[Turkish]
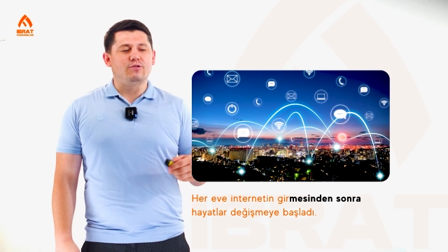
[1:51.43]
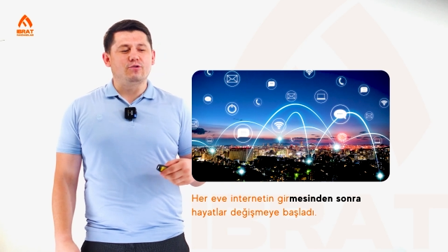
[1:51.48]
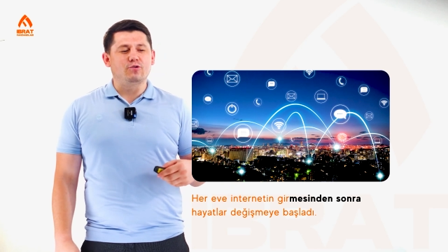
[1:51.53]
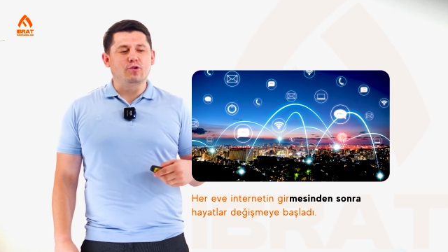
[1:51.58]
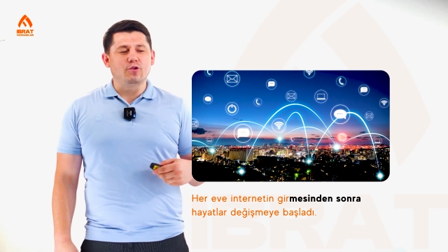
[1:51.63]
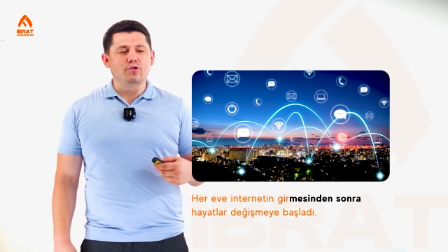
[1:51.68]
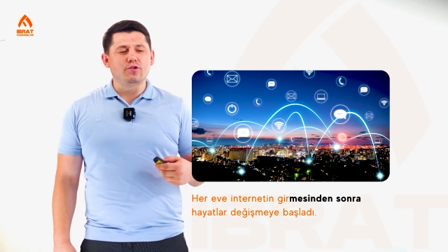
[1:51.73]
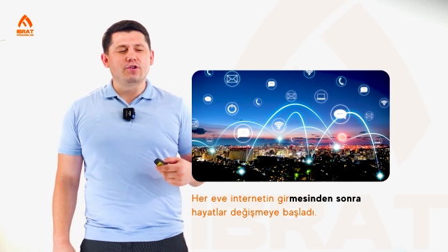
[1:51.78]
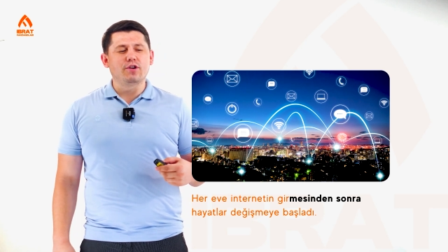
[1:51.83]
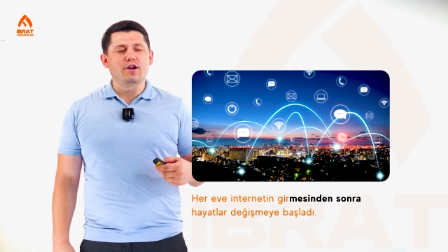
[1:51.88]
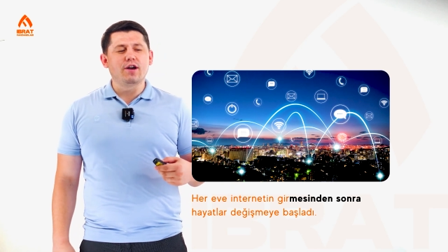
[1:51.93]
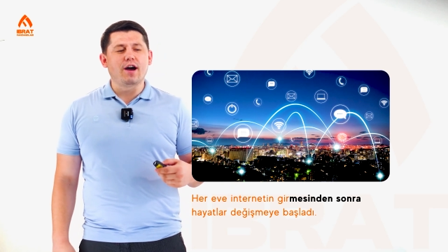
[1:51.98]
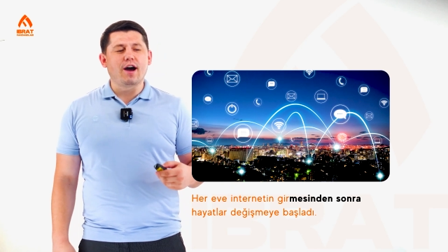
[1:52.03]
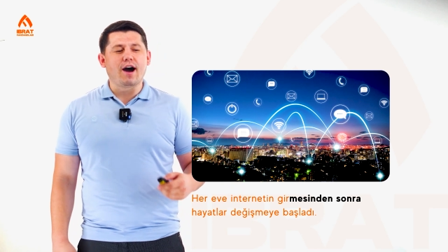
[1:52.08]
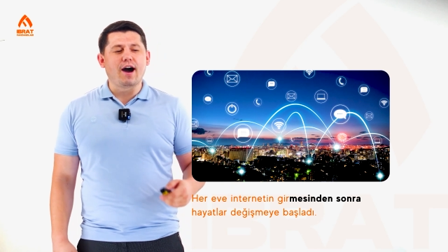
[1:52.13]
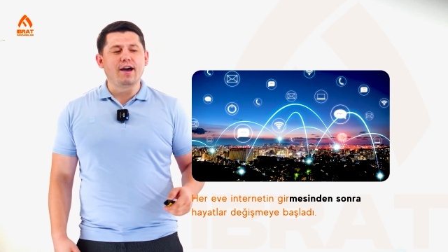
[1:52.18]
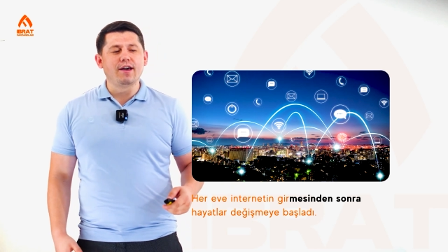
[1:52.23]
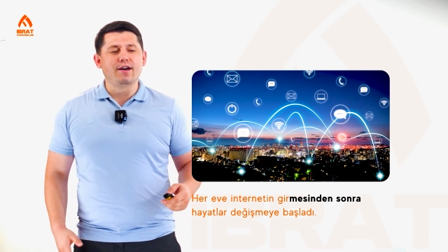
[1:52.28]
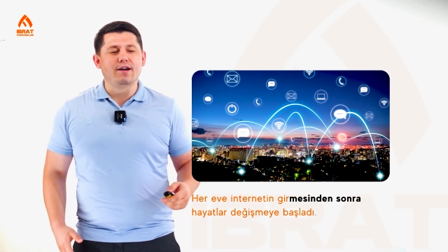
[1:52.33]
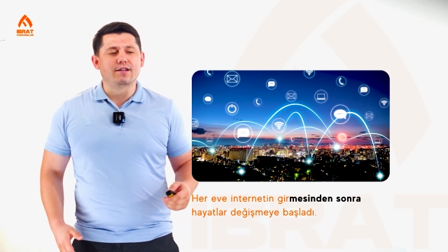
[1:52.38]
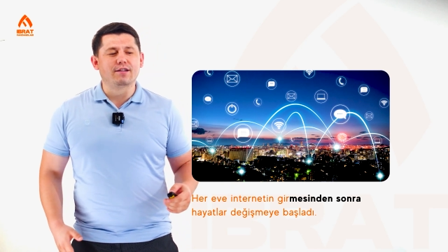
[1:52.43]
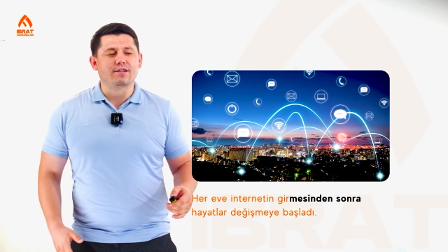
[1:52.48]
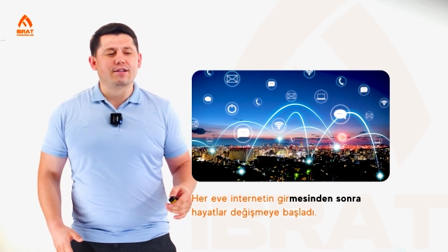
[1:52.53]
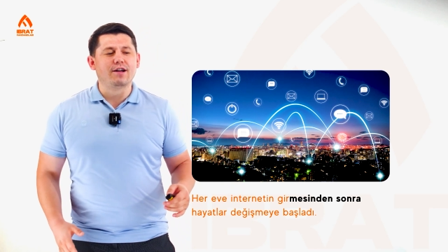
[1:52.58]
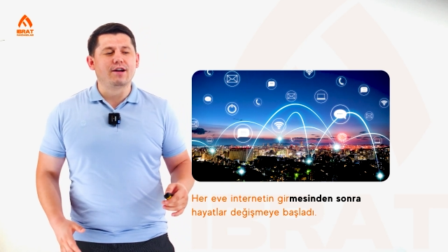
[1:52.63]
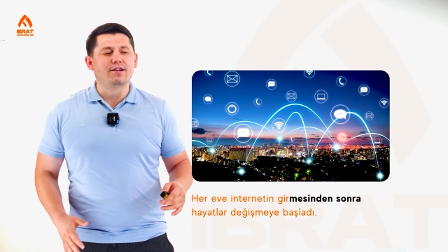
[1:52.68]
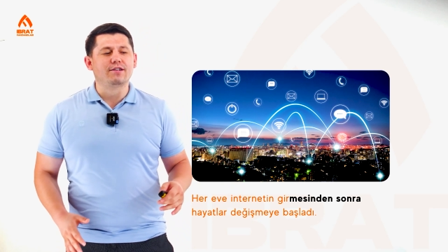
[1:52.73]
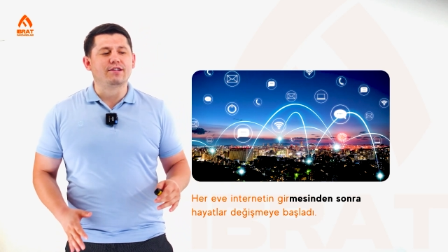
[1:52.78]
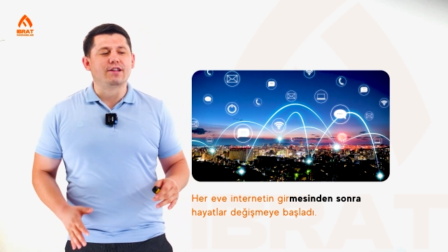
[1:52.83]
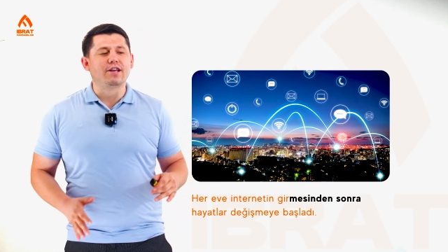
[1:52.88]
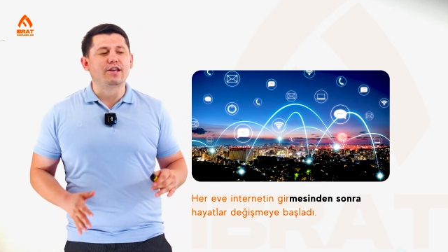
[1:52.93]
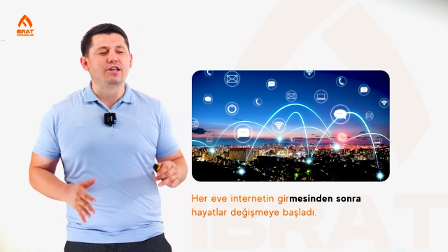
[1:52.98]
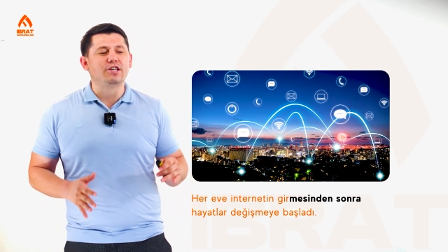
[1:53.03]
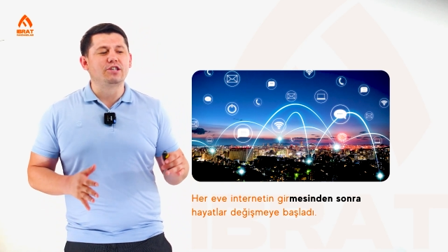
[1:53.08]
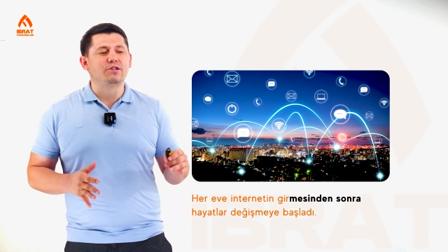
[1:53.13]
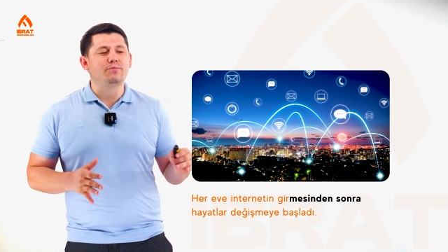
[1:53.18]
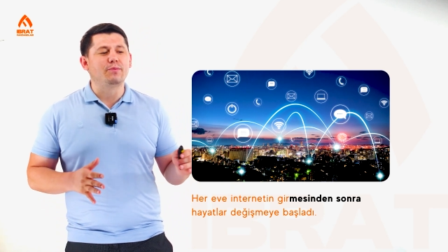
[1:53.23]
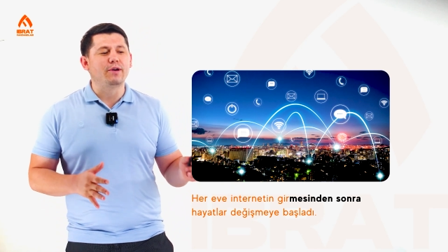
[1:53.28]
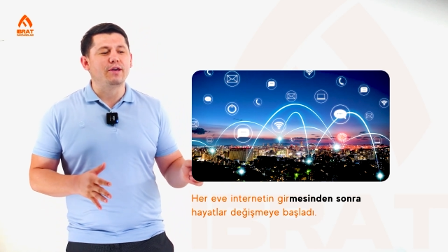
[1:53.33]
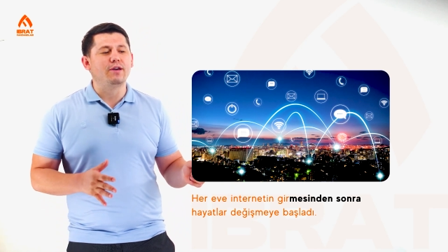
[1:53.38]
sonra hayatlar
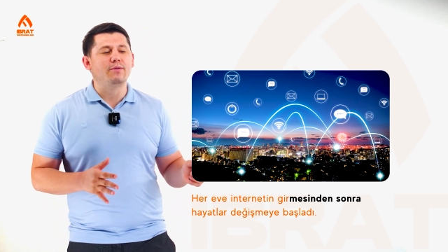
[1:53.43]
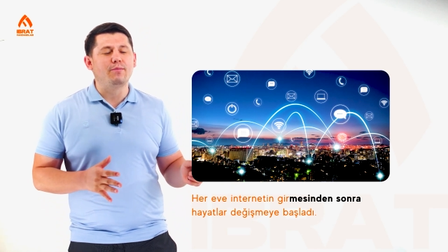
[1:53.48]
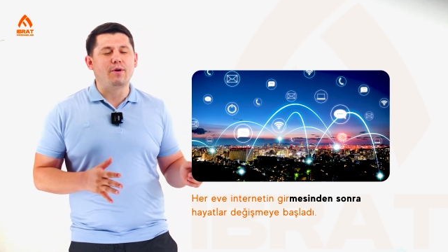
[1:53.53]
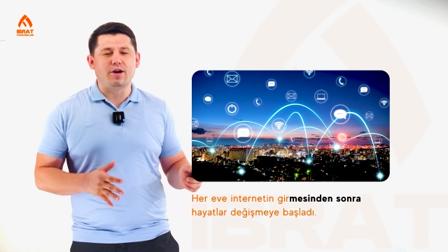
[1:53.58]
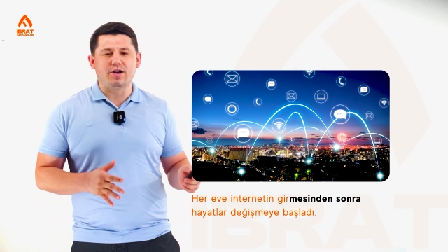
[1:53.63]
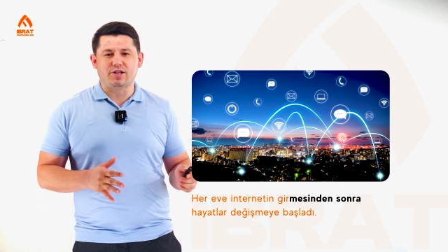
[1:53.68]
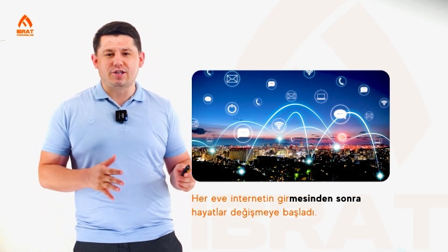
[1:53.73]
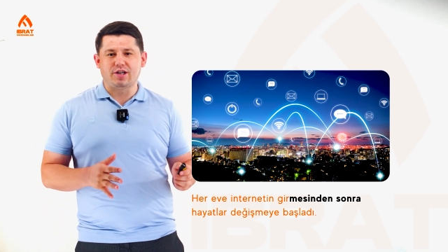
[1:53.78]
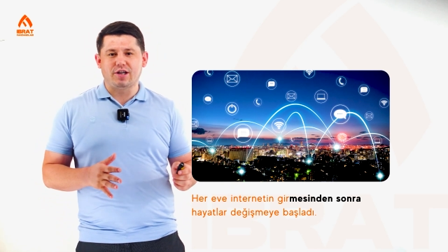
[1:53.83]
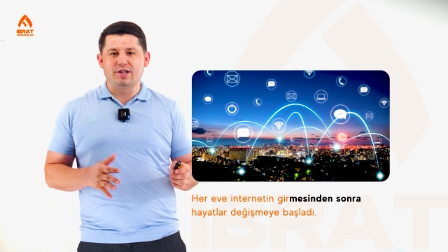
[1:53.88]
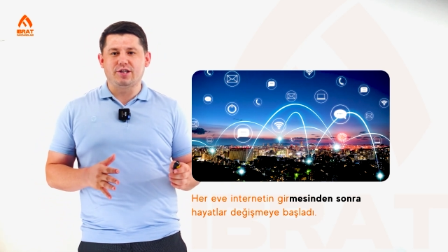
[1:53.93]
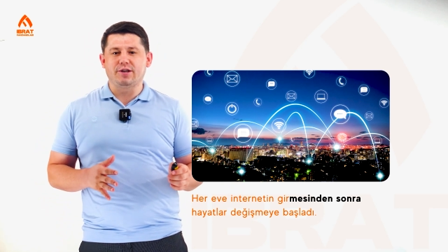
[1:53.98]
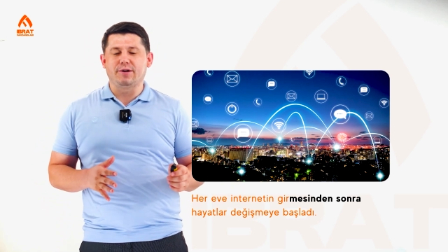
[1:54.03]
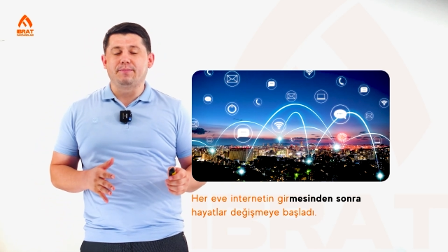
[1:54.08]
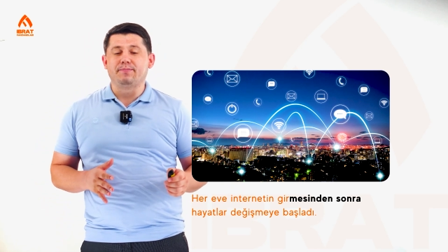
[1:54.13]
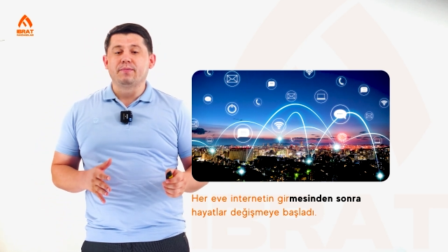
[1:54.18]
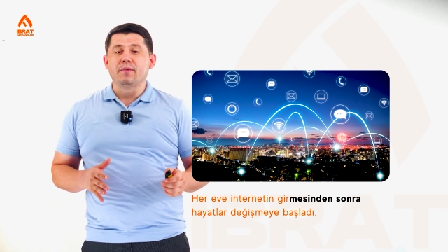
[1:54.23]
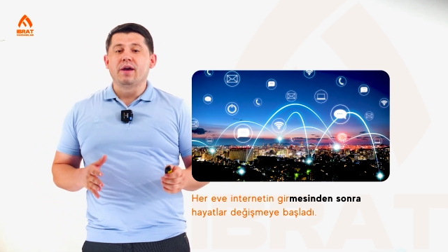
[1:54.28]
değişmeye başladı.